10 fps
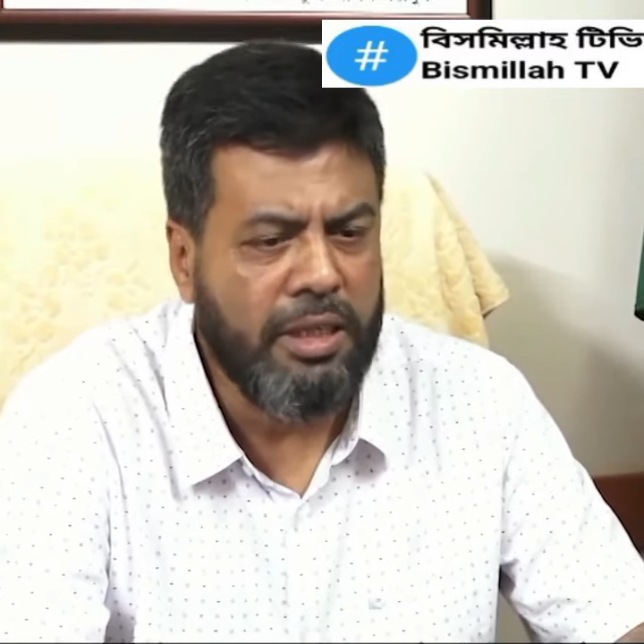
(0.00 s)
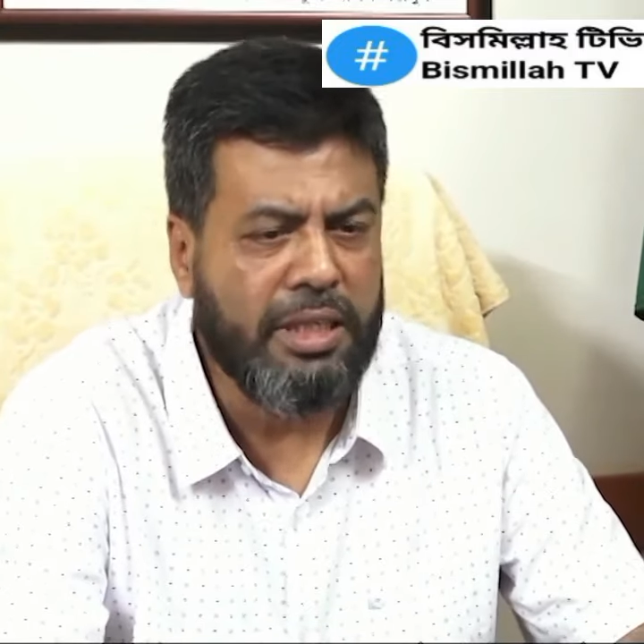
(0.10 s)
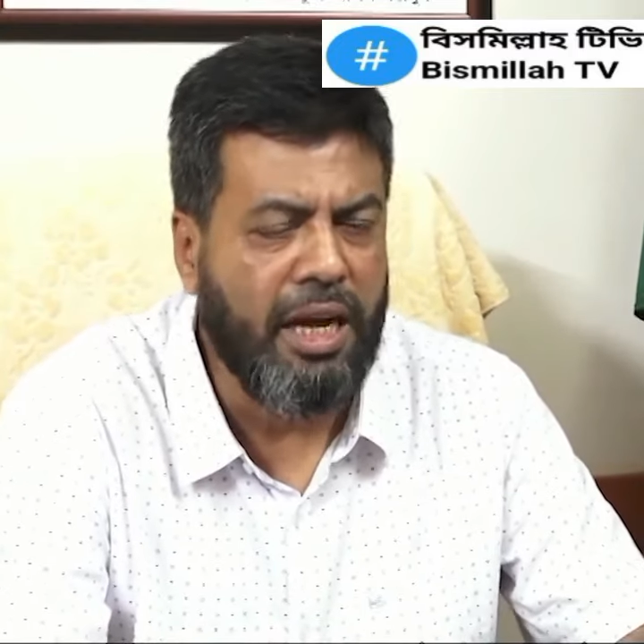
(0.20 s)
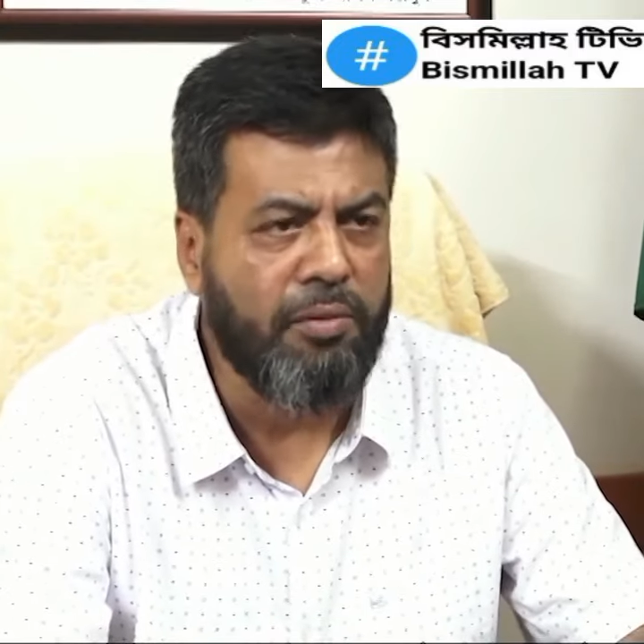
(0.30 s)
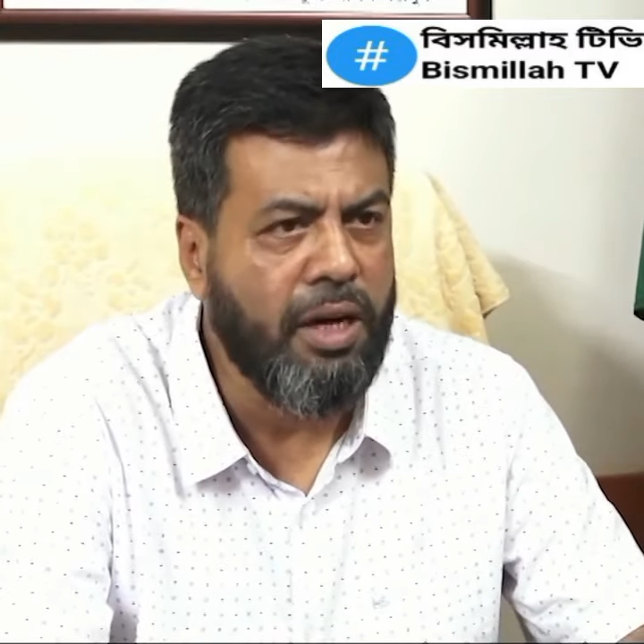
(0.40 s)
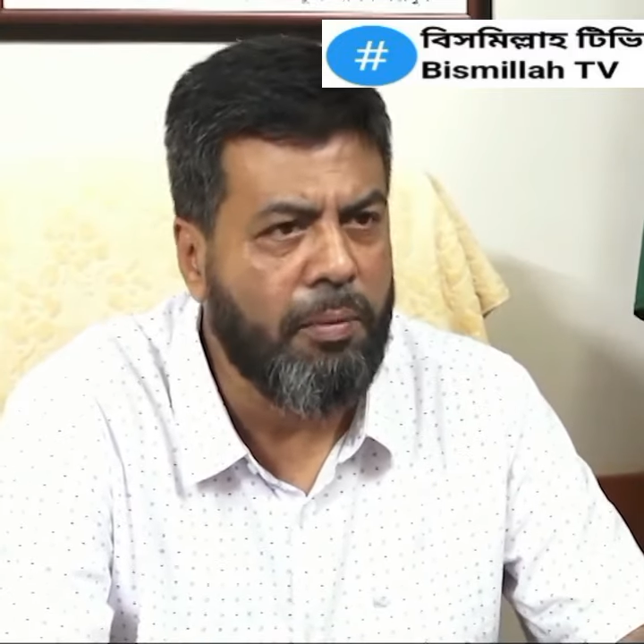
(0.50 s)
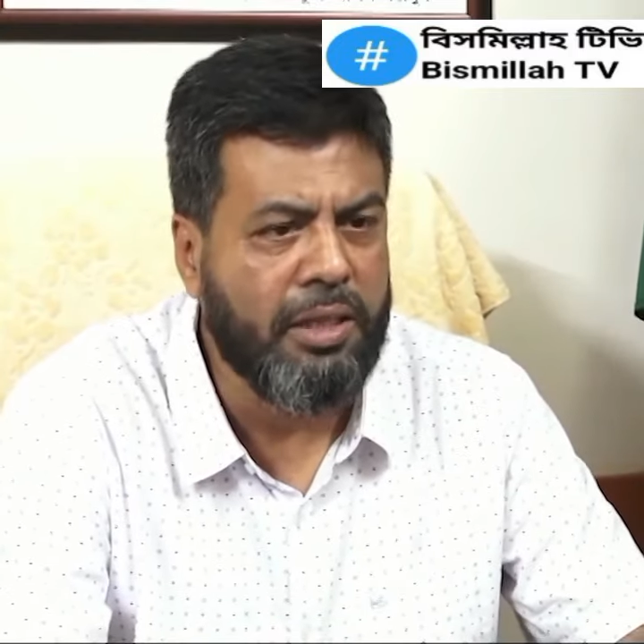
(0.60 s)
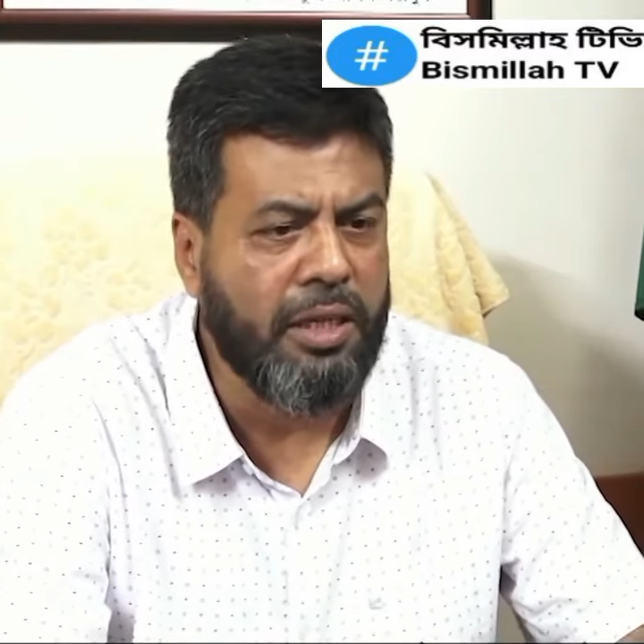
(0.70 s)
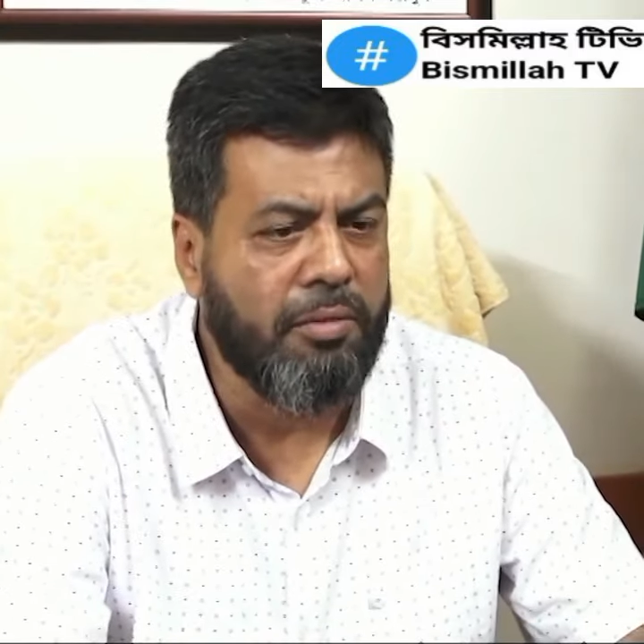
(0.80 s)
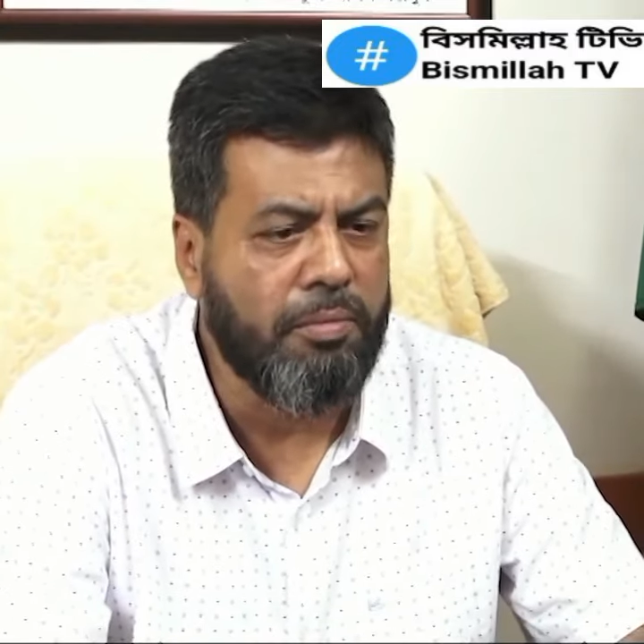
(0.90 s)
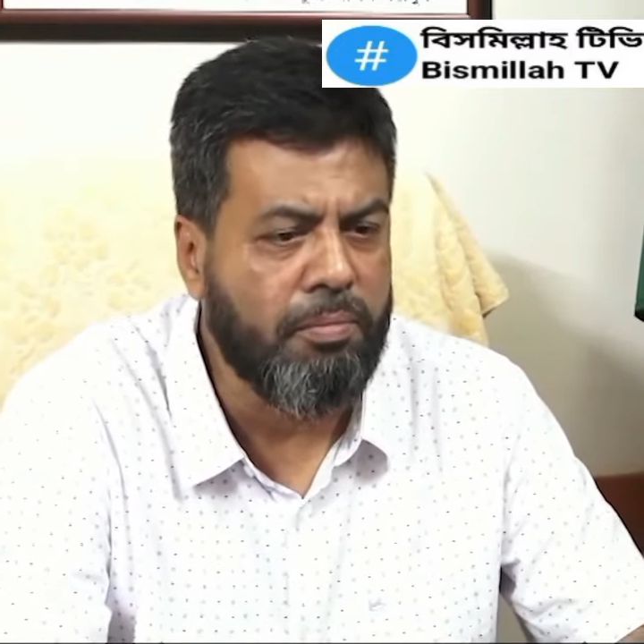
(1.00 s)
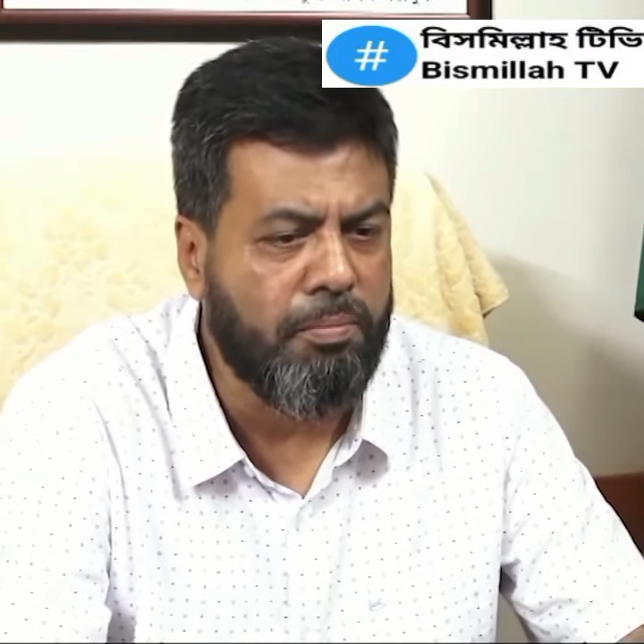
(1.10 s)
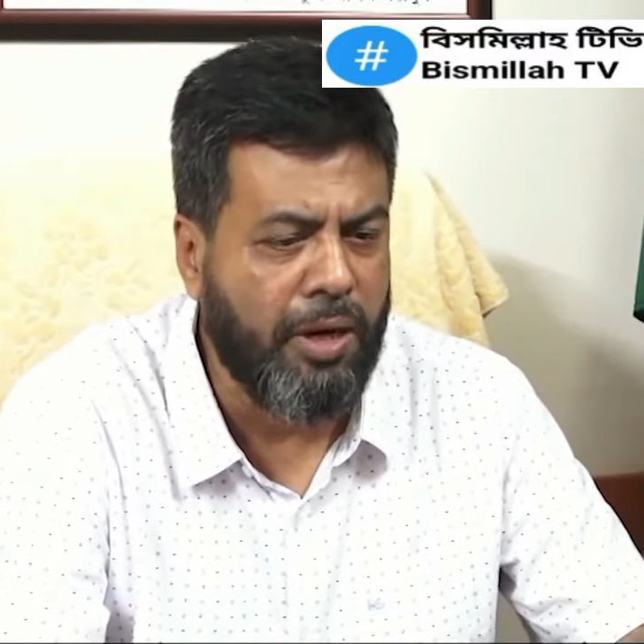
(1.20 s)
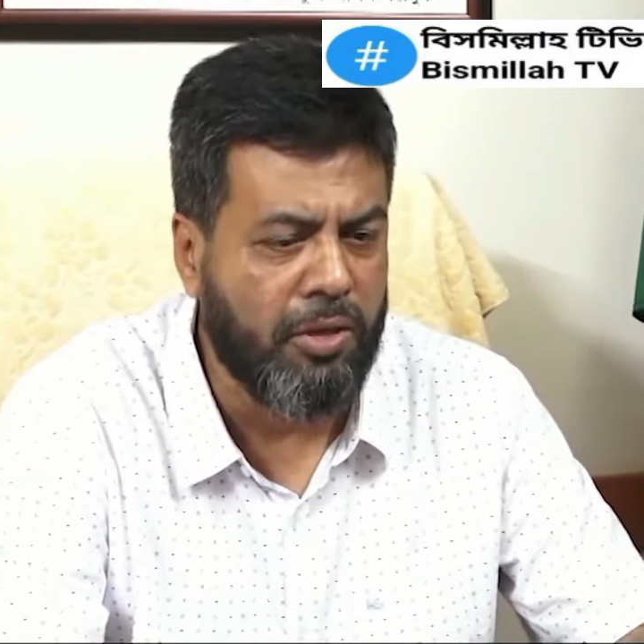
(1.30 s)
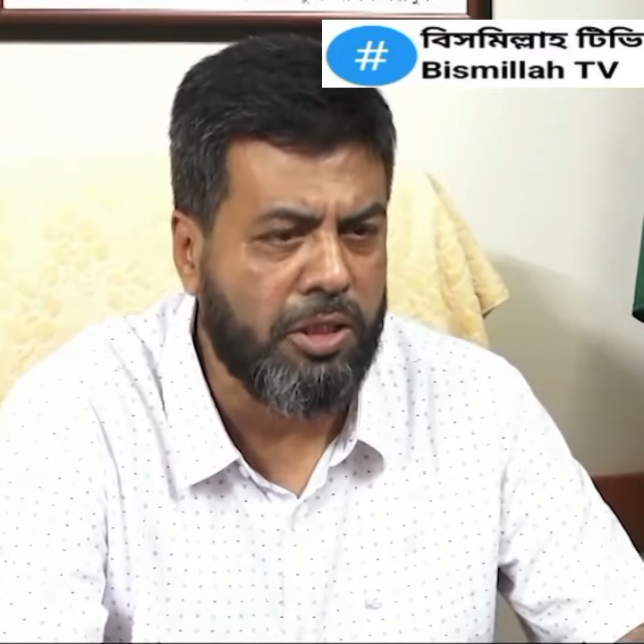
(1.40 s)
এতে আমি আমাদের
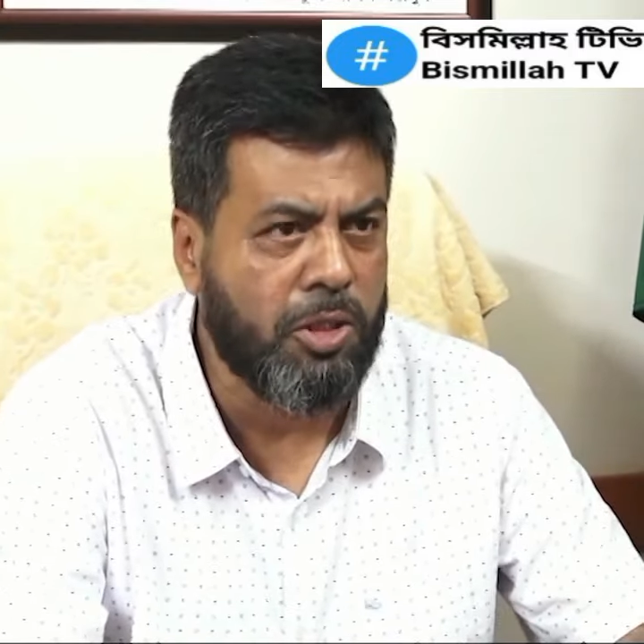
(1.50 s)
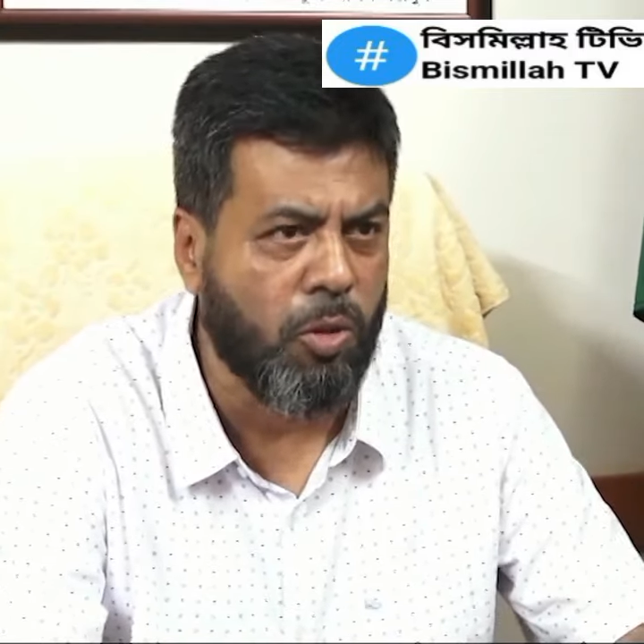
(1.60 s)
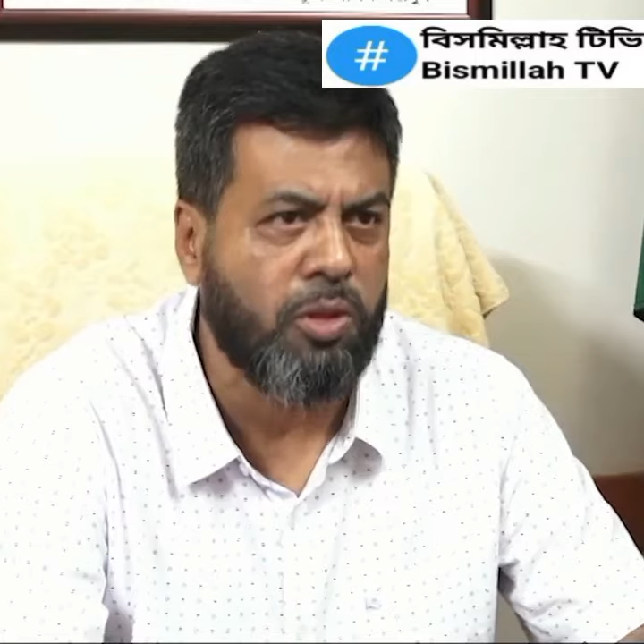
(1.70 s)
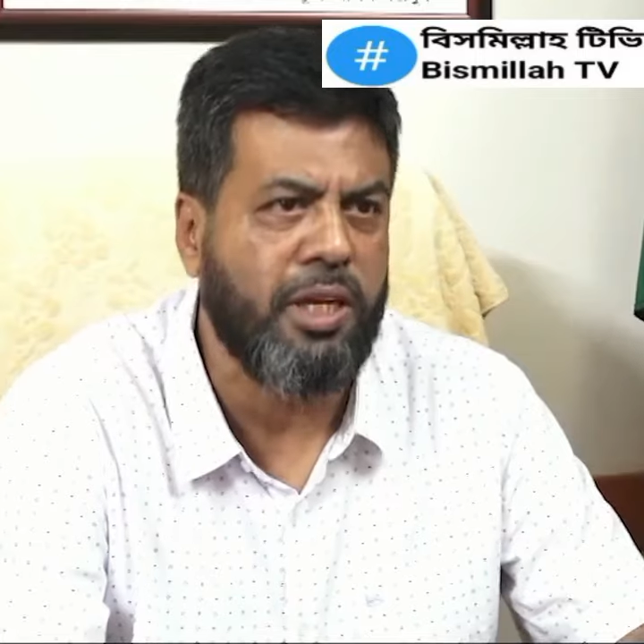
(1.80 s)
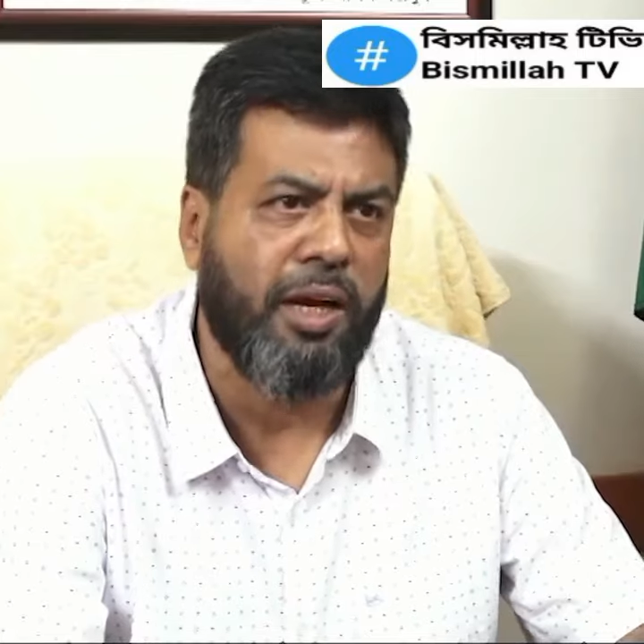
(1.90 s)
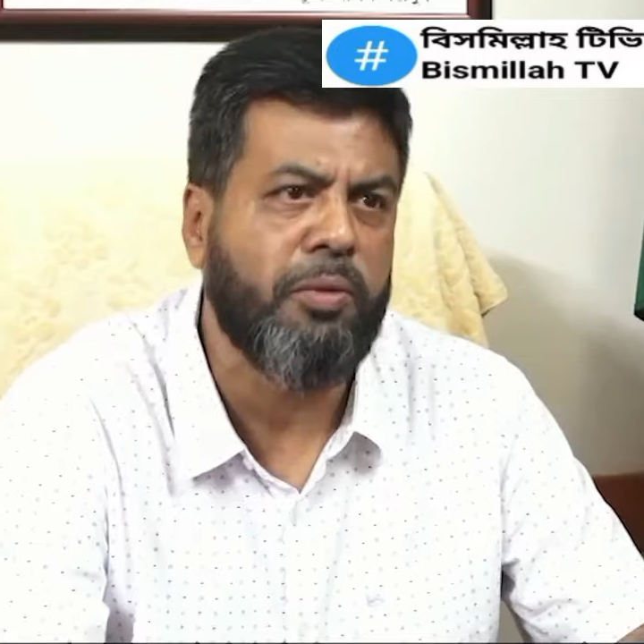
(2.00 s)
মানসিক শক্তি